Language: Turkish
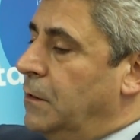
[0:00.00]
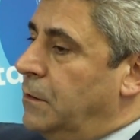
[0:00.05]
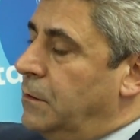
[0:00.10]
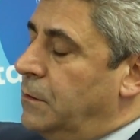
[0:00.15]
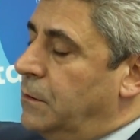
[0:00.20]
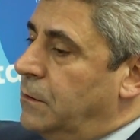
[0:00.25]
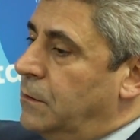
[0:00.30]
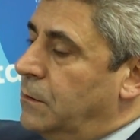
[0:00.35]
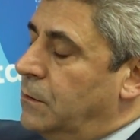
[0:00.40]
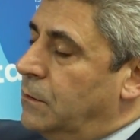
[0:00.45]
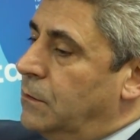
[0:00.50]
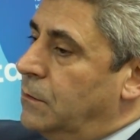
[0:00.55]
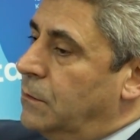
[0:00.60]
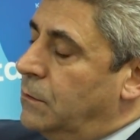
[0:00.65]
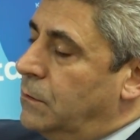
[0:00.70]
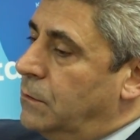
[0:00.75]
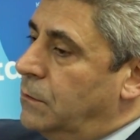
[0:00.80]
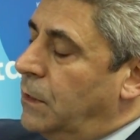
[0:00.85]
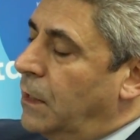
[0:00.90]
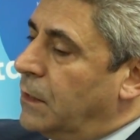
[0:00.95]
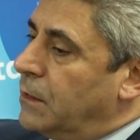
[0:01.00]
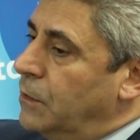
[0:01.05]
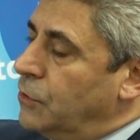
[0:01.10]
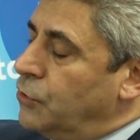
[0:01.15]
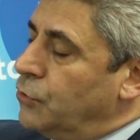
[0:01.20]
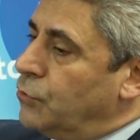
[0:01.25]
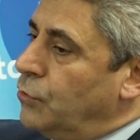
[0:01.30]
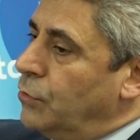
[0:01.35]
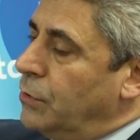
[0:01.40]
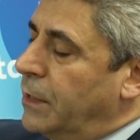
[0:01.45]
Ee,
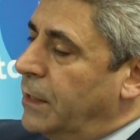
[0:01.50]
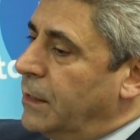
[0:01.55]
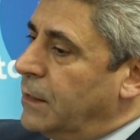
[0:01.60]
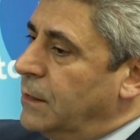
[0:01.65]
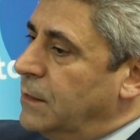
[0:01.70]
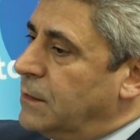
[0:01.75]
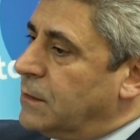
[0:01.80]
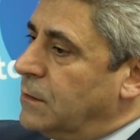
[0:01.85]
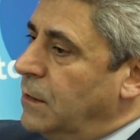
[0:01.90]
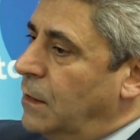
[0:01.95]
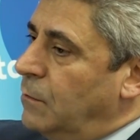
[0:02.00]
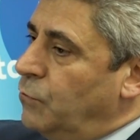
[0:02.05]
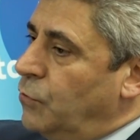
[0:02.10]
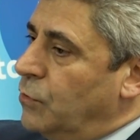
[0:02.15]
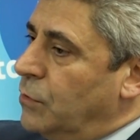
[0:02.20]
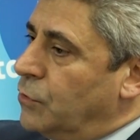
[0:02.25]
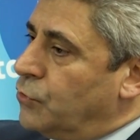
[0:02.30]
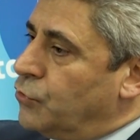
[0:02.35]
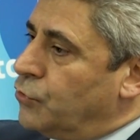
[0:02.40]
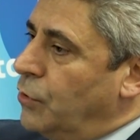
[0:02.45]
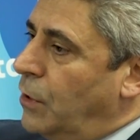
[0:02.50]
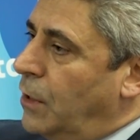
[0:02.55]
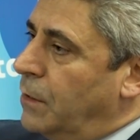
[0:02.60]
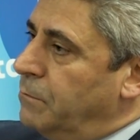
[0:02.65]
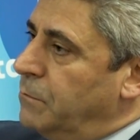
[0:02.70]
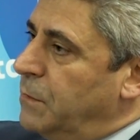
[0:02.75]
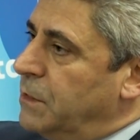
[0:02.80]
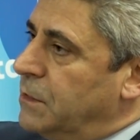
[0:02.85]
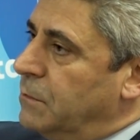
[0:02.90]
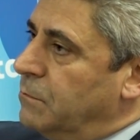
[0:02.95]
yaklaşık olarak İstanbul'da şu
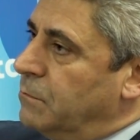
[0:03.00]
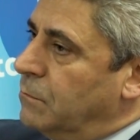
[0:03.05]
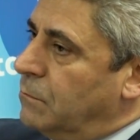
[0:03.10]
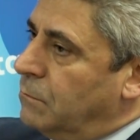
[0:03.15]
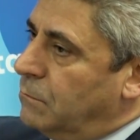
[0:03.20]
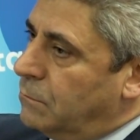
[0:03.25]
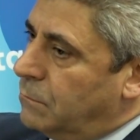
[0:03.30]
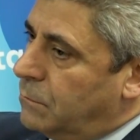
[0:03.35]
an bizim